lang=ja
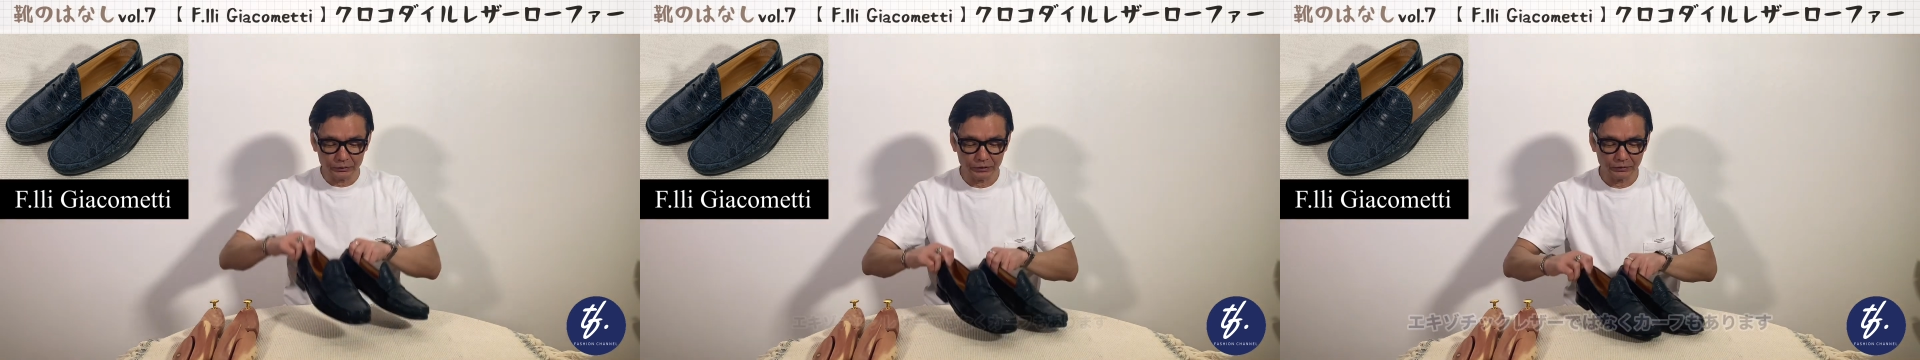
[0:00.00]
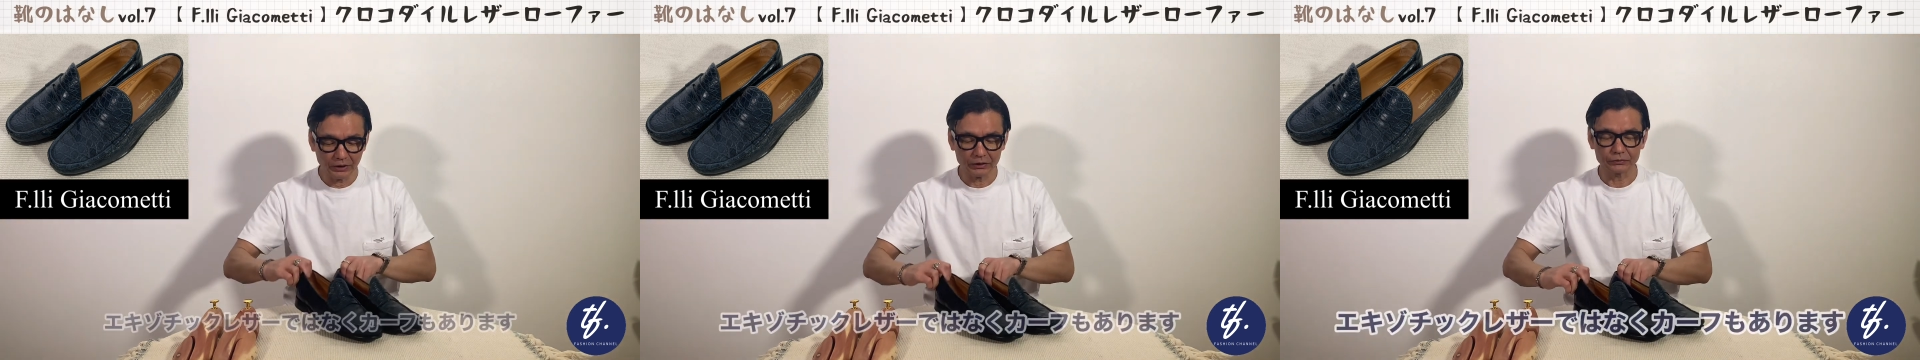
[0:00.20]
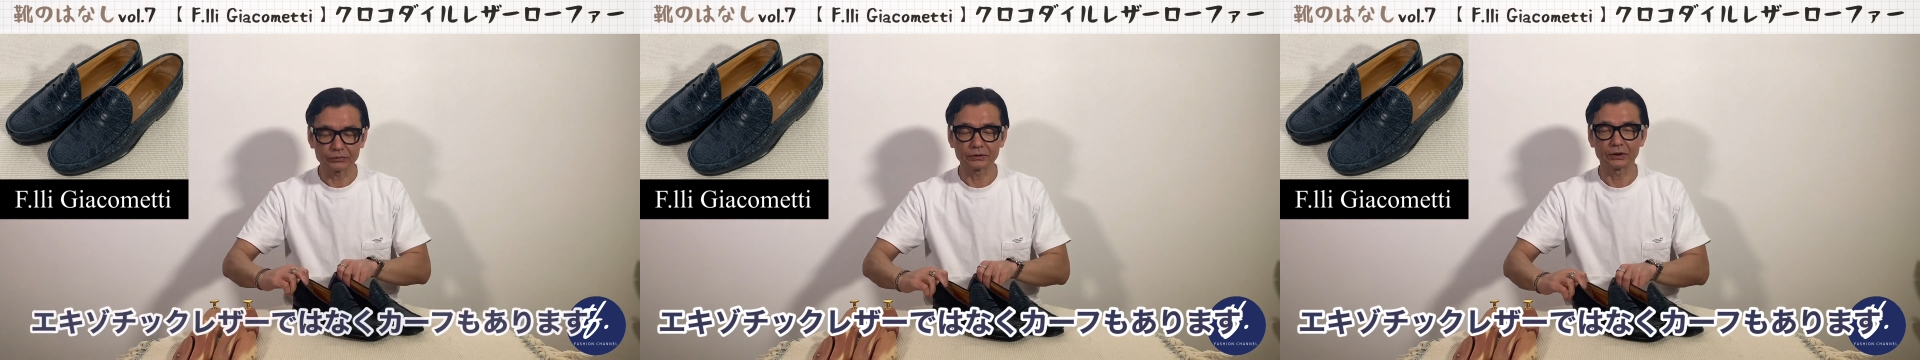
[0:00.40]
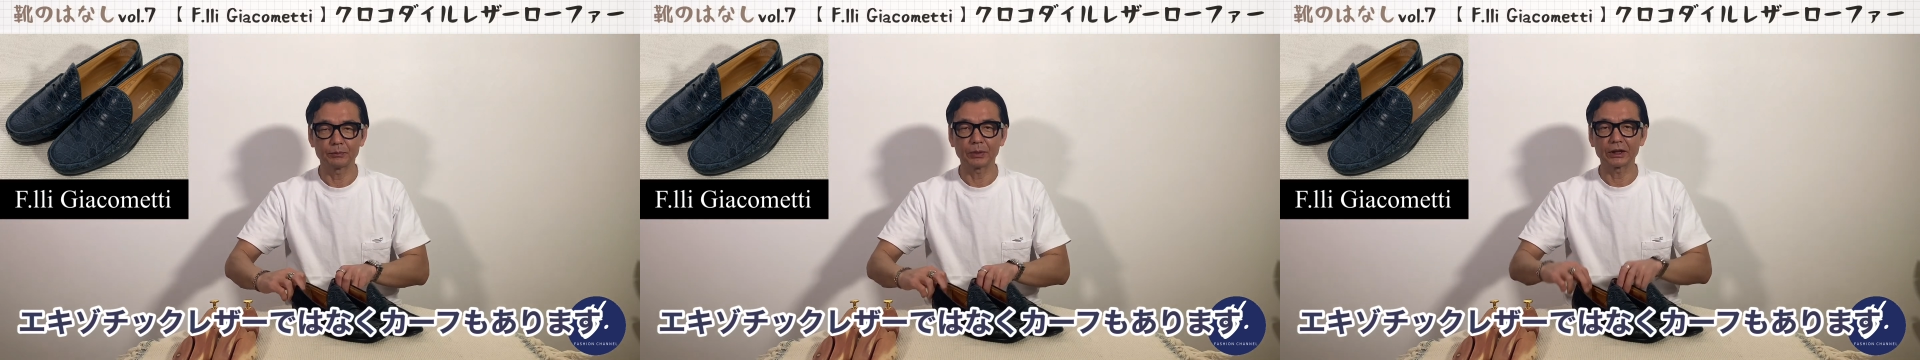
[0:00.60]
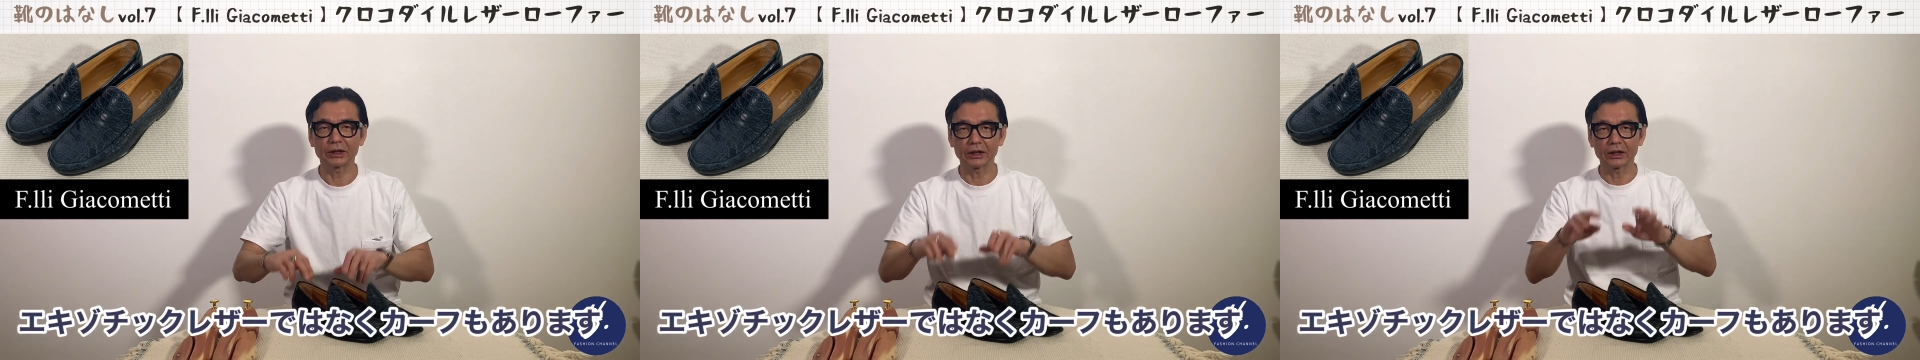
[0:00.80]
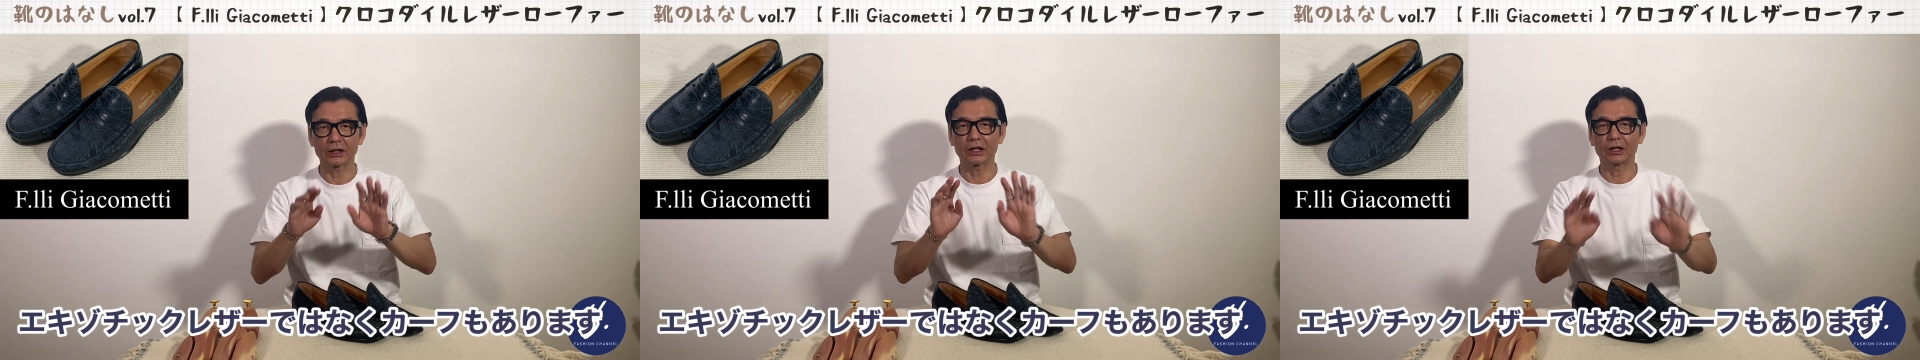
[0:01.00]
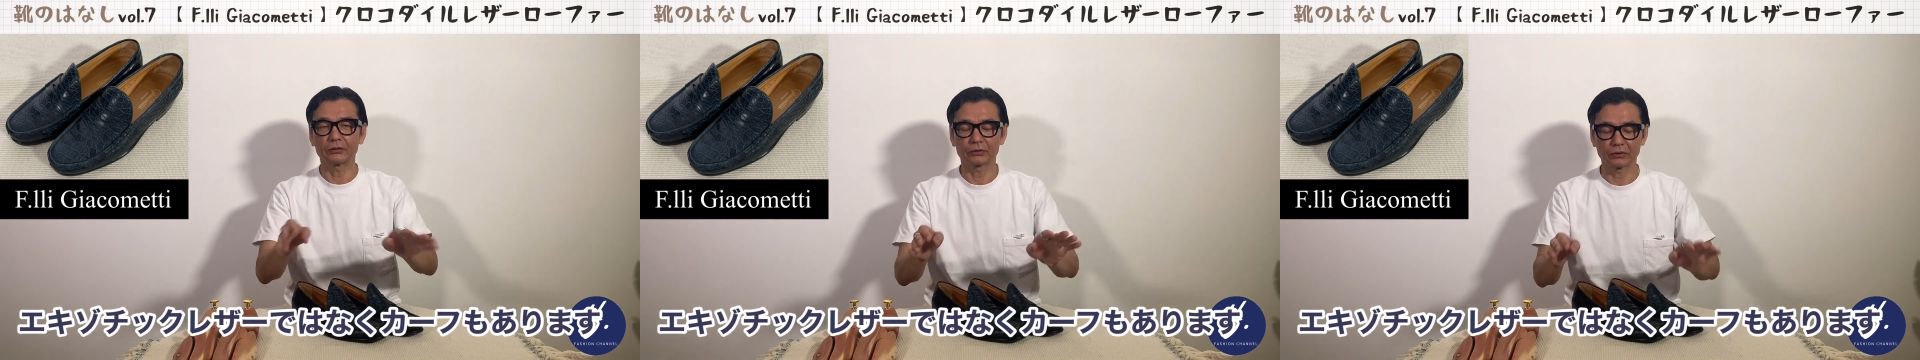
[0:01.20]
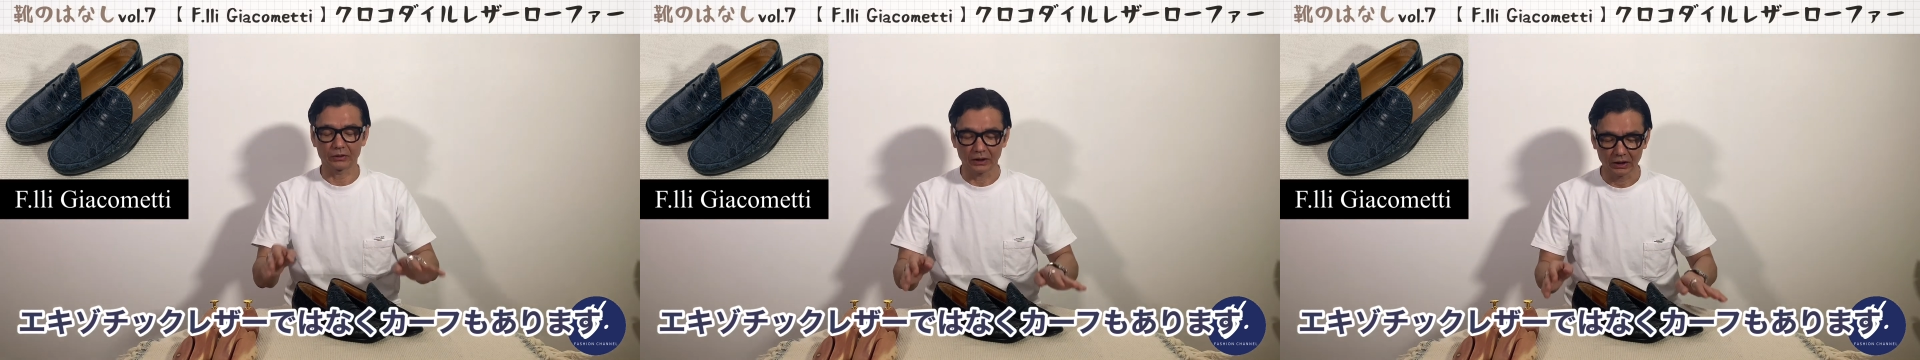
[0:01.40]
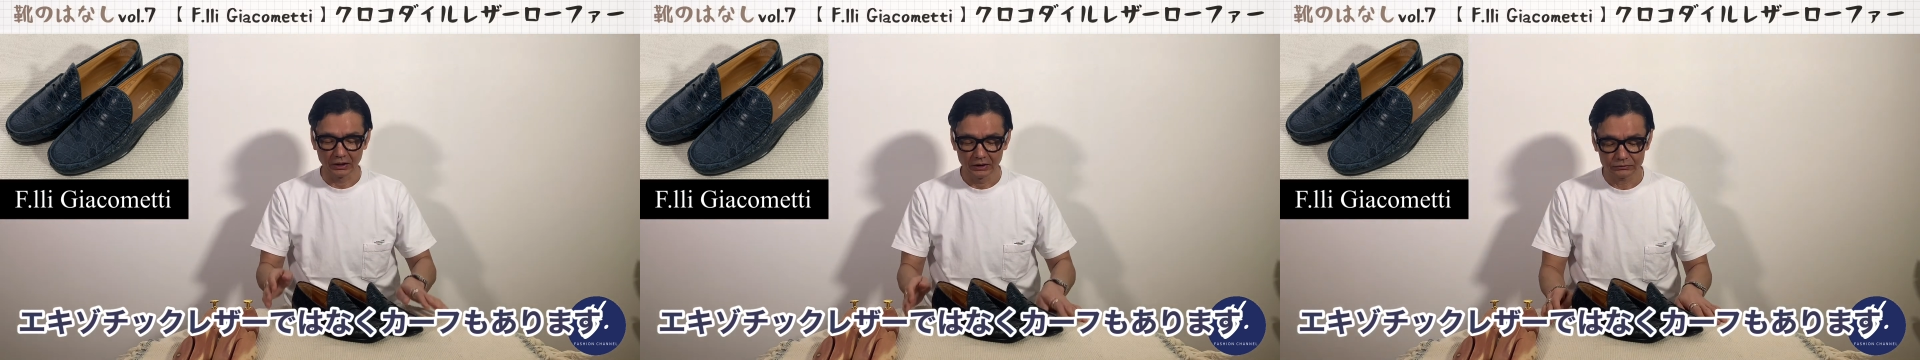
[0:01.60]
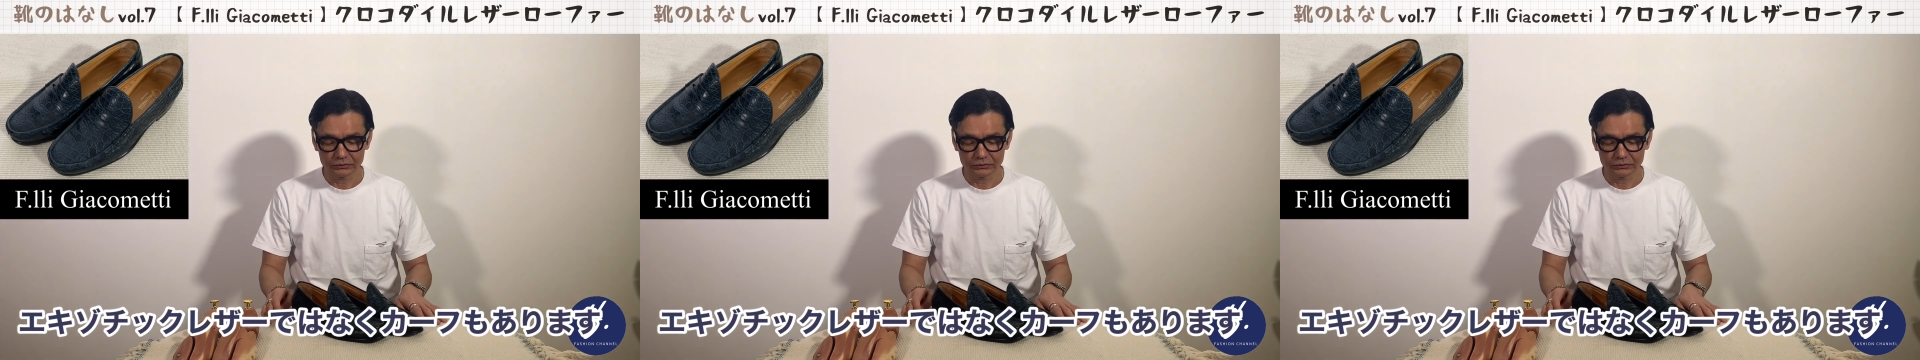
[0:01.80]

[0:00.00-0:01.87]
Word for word: もいわゆる一般的なカーフとか